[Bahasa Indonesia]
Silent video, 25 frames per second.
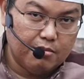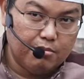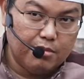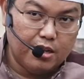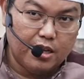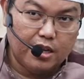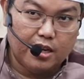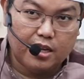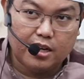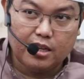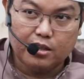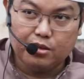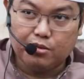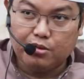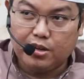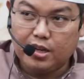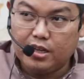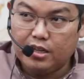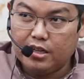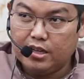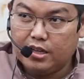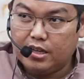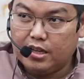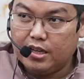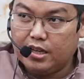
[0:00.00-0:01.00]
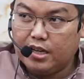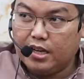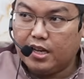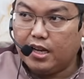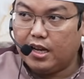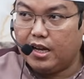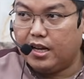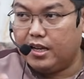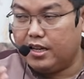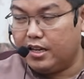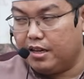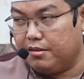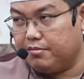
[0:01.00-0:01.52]
Melanggar aturan
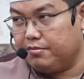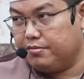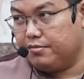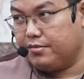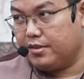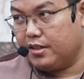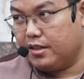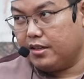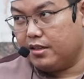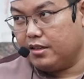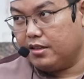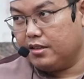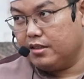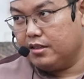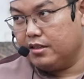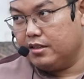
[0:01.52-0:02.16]
alam, ya.